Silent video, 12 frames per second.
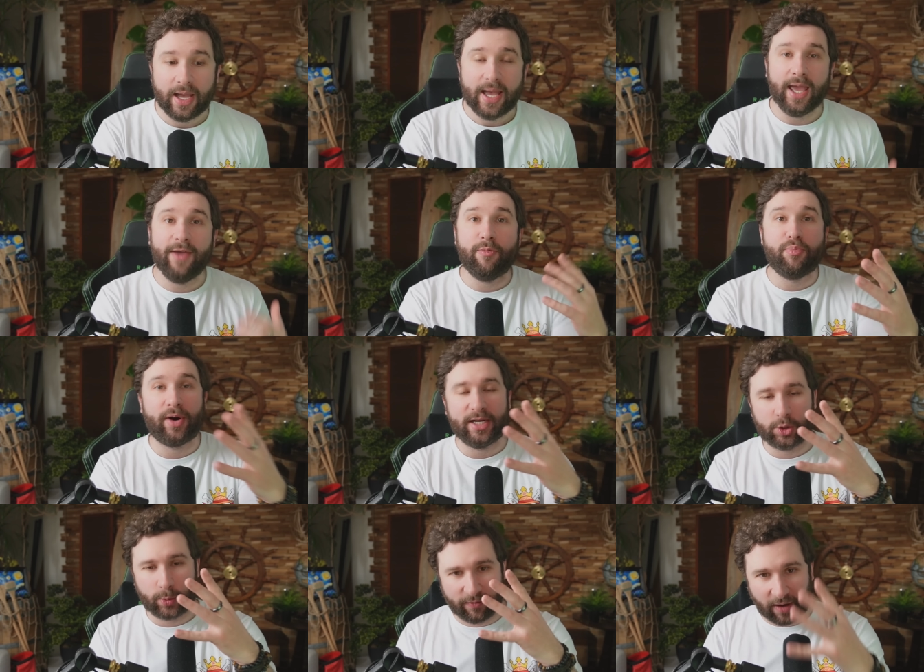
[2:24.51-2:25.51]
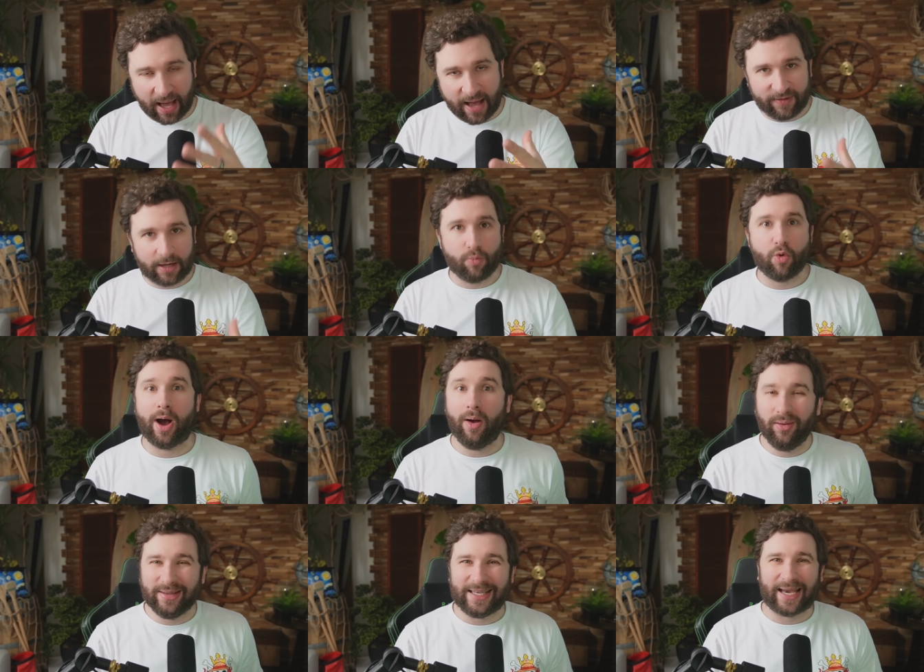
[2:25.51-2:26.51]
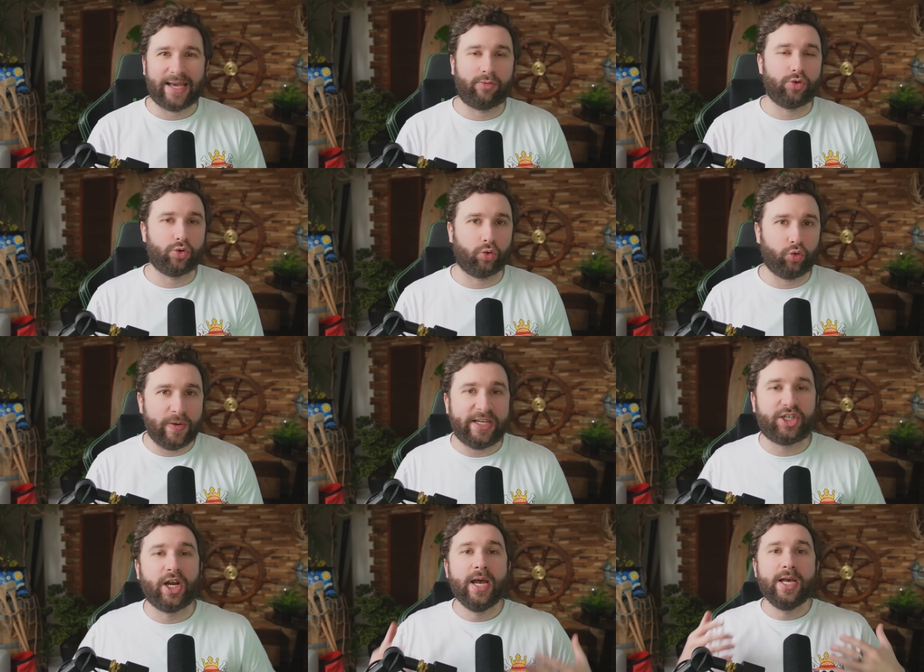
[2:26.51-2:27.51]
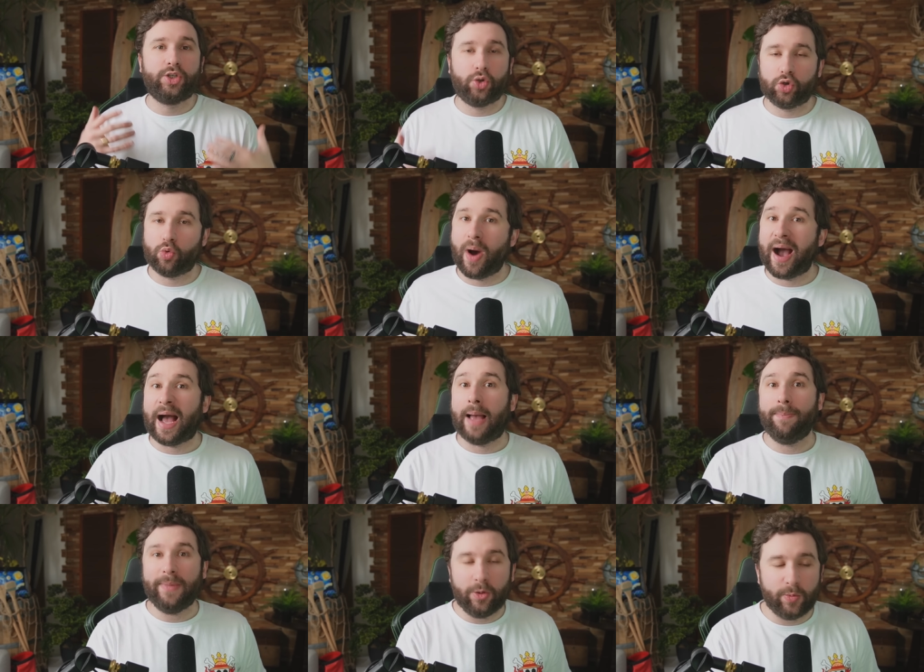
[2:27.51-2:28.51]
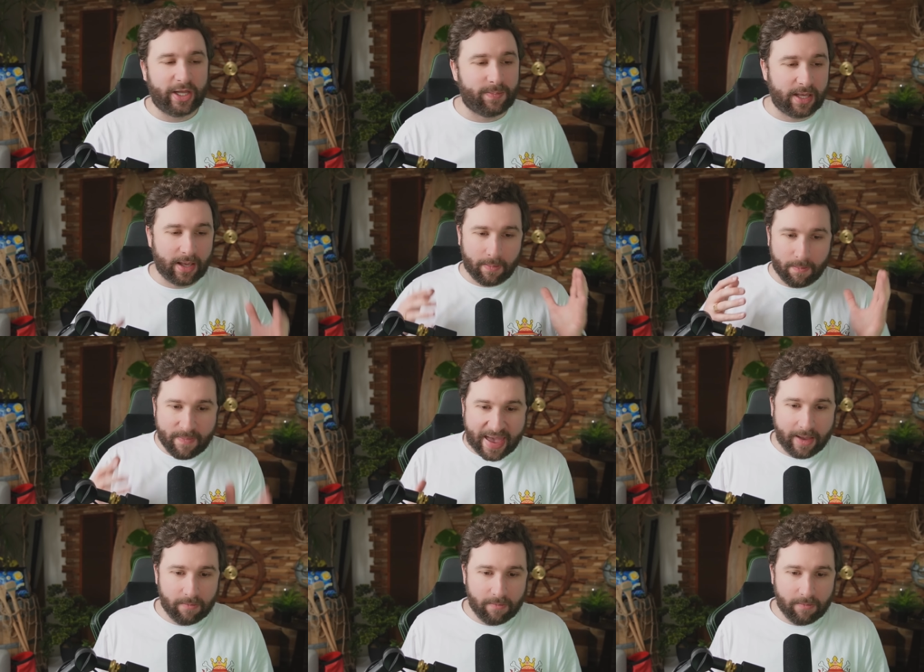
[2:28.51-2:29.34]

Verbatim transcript: et vous pourrez le suivre avec moi en direct sur Twitch ce soir à minuit et demi. Mais